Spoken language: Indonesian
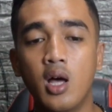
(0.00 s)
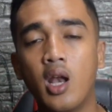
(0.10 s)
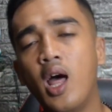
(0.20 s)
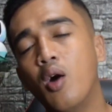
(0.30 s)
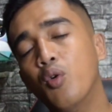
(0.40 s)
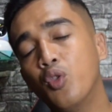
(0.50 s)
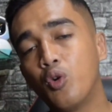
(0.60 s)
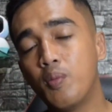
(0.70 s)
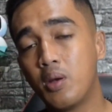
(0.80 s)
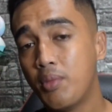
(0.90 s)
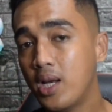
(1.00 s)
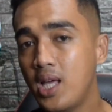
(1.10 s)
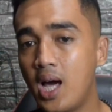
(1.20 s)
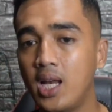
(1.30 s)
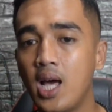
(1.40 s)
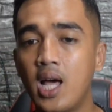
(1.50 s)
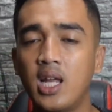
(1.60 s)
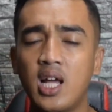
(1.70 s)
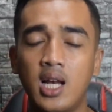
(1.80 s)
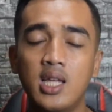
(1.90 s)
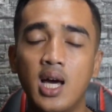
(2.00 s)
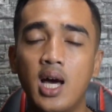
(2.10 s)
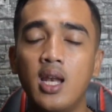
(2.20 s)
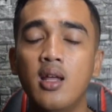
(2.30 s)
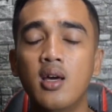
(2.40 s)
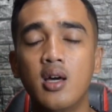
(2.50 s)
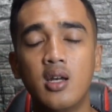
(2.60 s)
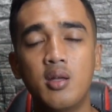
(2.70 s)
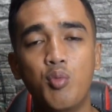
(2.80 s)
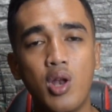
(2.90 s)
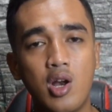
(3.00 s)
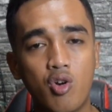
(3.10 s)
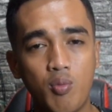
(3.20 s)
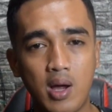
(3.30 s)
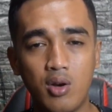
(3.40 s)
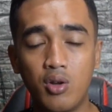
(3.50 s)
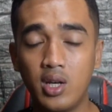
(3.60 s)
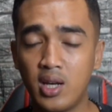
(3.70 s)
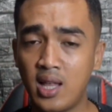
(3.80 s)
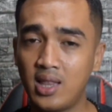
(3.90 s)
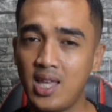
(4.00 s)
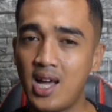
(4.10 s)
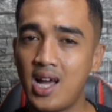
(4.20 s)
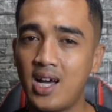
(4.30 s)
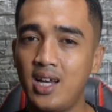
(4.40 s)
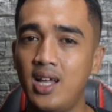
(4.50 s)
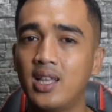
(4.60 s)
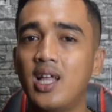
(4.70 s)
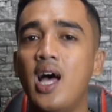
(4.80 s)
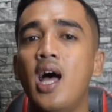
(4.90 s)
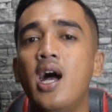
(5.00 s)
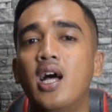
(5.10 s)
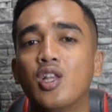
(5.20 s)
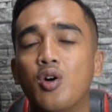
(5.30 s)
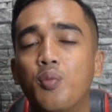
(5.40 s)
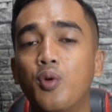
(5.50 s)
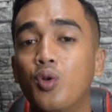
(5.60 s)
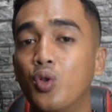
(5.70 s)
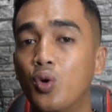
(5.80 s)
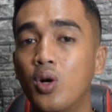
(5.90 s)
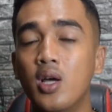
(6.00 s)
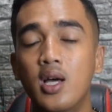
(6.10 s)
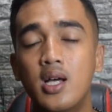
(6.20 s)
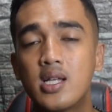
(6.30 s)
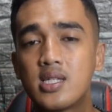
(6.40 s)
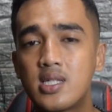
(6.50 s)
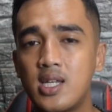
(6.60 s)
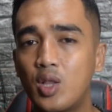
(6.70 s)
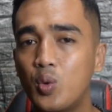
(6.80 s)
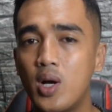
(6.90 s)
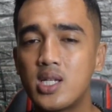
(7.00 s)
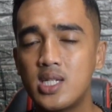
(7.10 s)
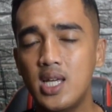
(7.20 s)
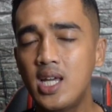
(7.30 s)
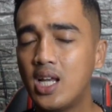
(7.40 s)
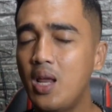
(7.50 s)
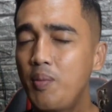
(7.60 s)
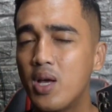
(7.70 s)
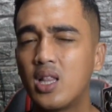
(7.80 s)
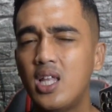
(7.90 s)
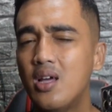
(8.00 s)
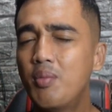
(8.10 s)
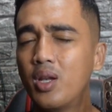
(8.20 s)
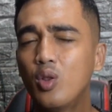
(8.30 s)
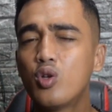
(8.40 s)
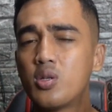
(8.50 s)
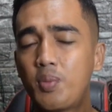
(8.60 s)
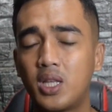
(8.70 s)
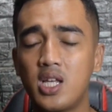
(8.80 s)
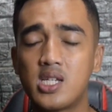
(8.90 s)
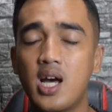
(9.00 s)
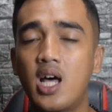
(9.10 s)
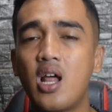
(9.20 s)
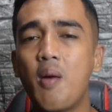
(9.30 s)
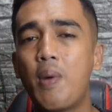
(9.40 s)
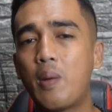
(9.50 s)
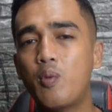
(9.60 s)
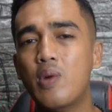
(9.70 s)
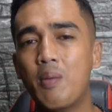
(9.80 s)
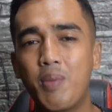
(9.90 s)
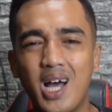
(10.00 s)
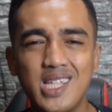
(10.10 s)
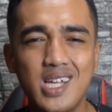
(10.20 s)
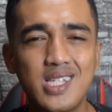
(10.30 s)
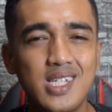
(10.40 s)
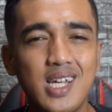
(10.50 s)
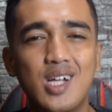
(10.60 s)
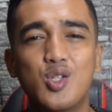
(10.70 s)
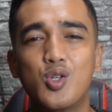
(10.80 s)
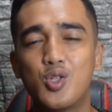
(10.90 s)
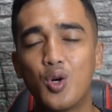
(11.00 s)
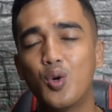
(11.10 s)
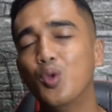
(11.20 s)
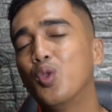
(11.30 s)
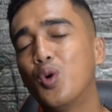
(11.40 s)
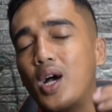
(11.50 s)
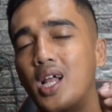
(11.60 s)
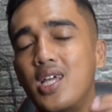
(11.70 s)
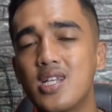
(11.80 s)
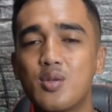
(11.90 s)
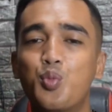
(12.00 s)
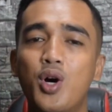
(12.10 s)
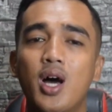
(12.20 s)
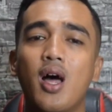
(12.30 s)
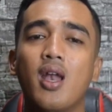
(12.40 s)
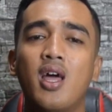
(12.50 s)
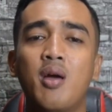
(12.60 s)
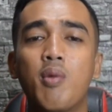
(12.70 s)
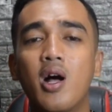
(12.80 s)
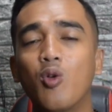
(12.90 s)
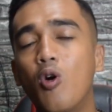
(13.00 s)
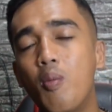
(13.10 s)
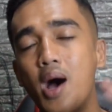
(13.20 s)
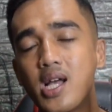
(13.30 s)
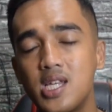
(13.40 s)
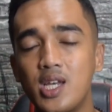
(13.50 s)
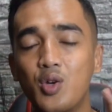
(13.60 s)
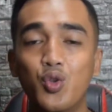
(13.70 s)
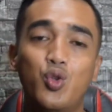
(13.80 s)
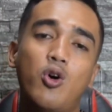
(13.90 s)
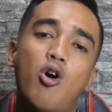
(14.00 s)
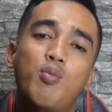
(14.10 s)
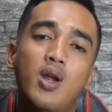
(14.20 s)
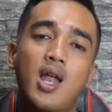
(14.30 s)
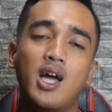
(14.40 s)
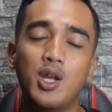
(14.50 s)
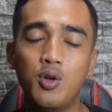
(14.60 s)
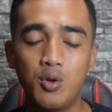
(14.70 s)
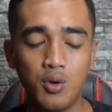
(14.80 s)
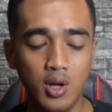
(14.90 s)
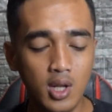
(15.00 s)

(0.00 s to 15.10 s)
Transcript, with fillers: nah untuk menemani hari-hari kalian di bulan Ramadan nanti yang akan datang ataupun untuk situasi iklim yang tidak menentu seperti sekarang parfum apa aja sih yang cocok untuk kalian semua nah yang bakal gue bahas ini untuk kaum lelaki dulu